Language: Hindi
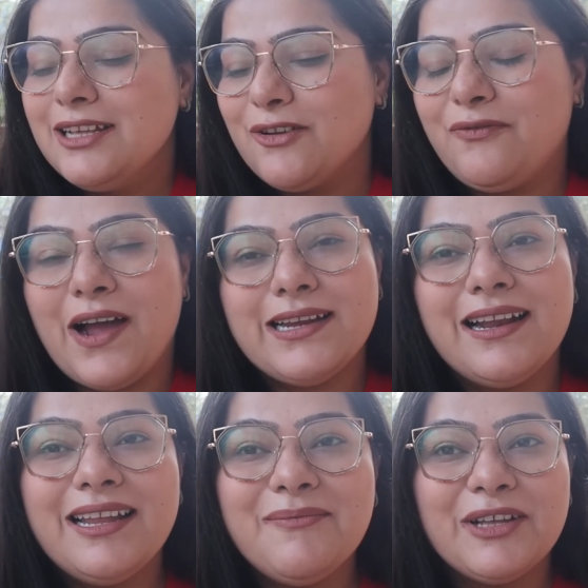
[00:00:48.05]
तो
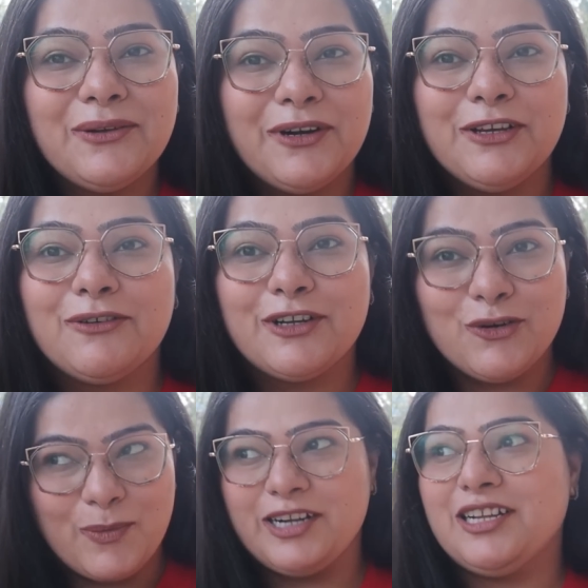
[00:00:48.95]
फाइनली मैं थोड़ी हो गई
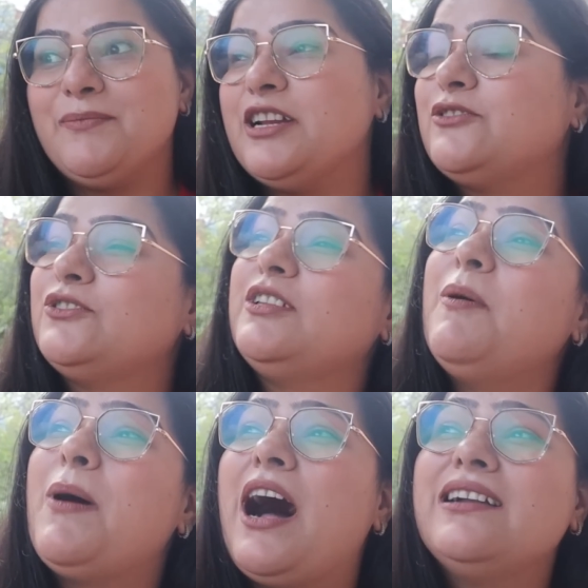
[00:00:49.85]
हूँ बेटर मैंने सोचा था
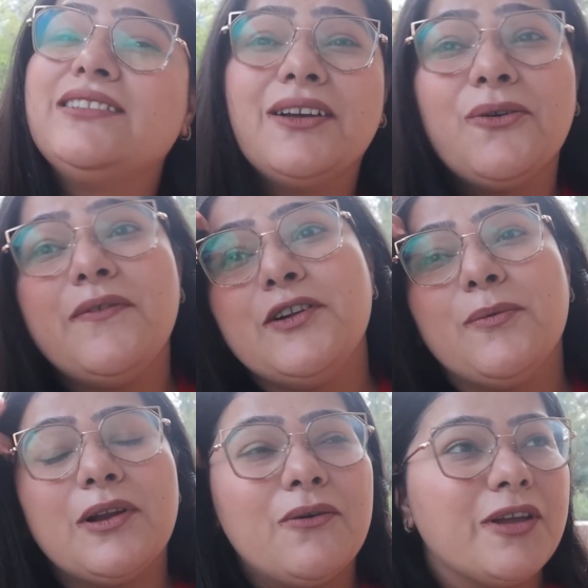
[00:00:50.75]
मैं बाहर जाकर कोई
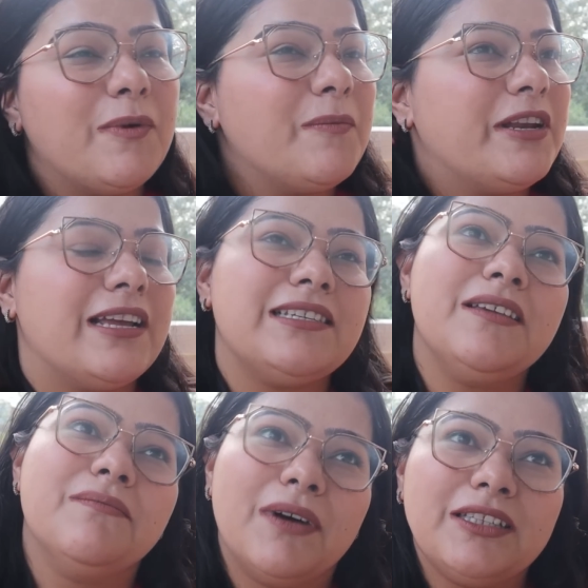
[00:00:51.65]
वीडियो बनाऊँगी बट मेरी ऐसी
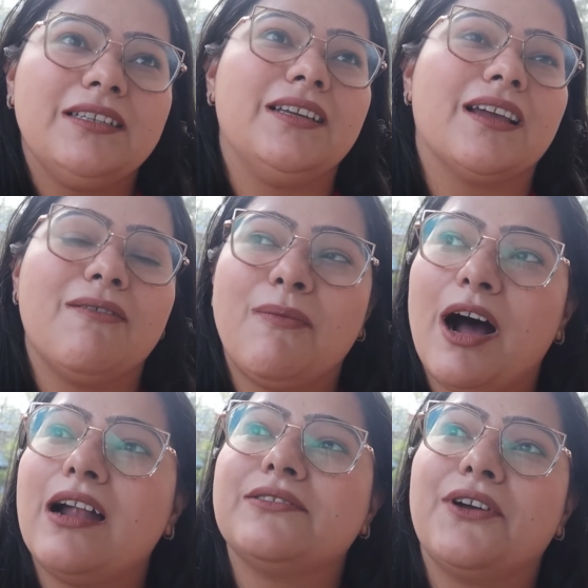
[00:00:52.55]
हिम्मत ही नहीं है कि मैं
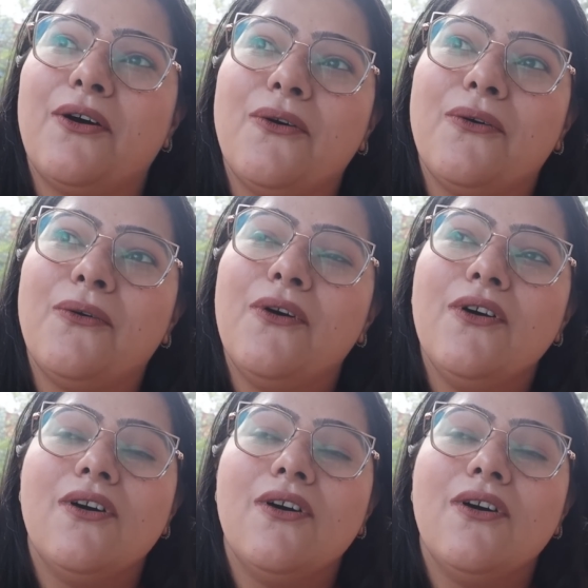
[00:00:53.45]
बाहर जाऊँ